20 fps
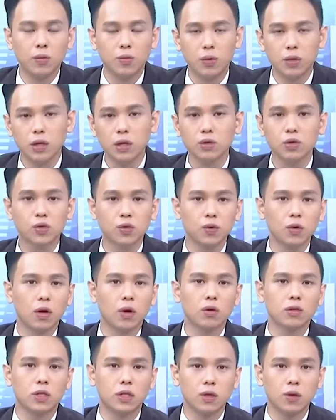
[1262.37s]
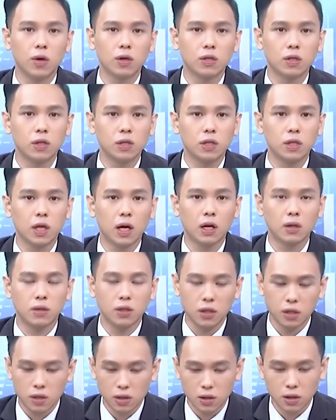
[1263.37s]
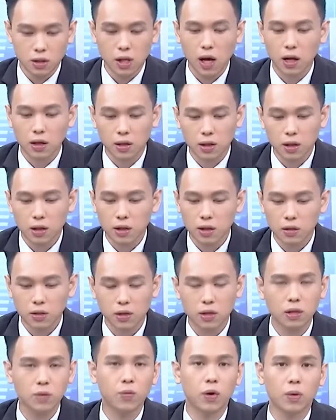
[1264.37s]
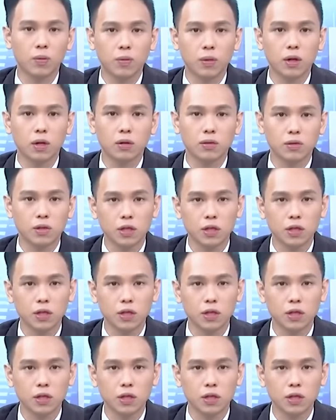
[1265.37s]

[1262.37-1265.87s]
比较足够的情况之下，其实产业跟基本面，